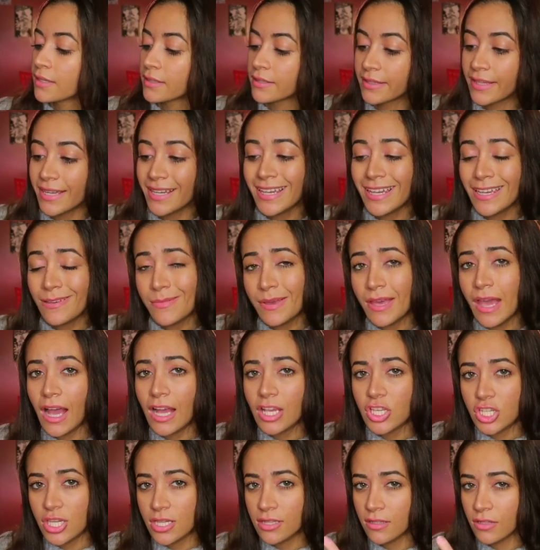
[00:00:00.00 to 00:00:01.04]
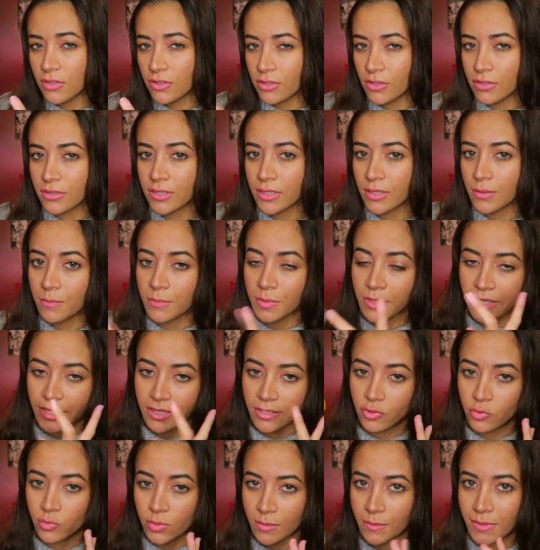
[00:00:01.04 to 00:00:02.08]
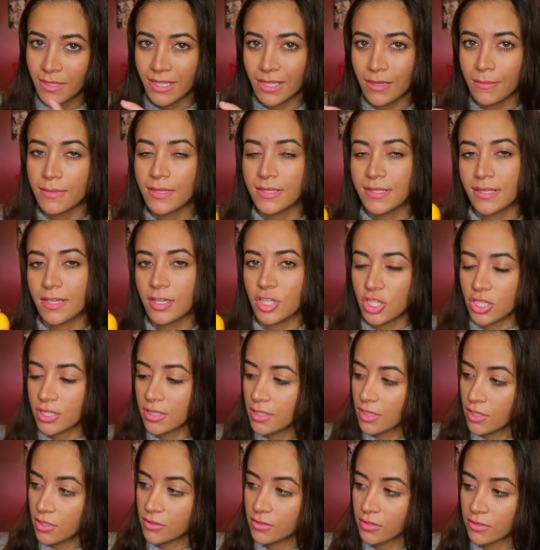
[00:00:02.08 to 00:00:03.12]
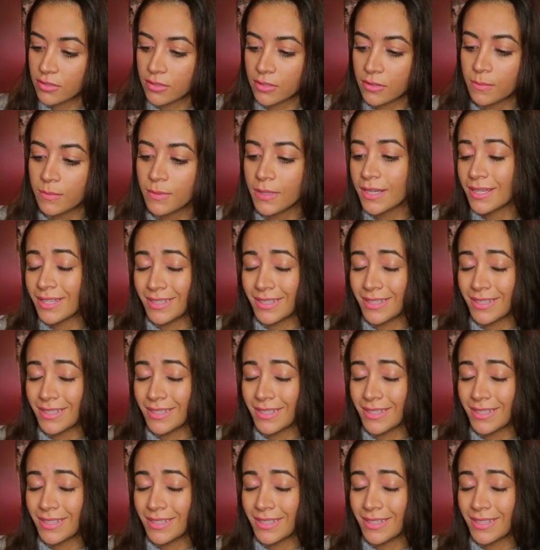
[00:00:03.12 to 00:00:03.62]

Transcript: ده جايباه عشان الترتيب غير انه بالمانجا بس عشان الترتيب